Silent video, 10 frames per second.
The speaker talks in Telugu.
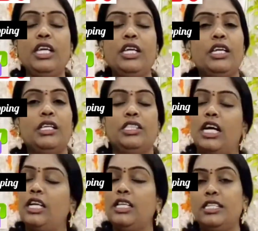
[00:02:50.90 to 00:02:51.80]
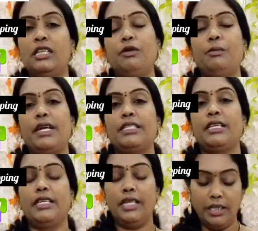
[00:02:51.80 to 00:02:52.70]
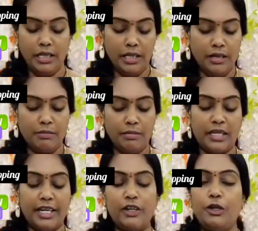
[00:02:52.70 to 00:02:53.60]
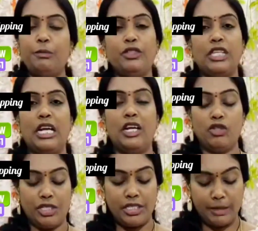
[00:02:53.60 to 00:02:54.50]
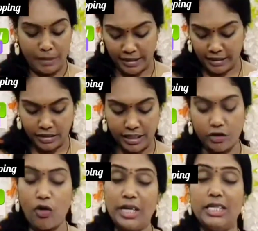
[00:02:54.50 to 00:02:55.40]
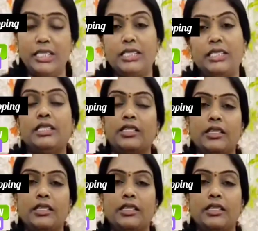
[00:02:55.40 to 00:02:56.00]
ఉంది చాలా రీజనబుల్ ప్రైస్ అండి మార్కెట్లో ఇప్పుడు చాలా వచ్చేసాయి ప్రైజెస్ అండ్ క్వాలిటీస్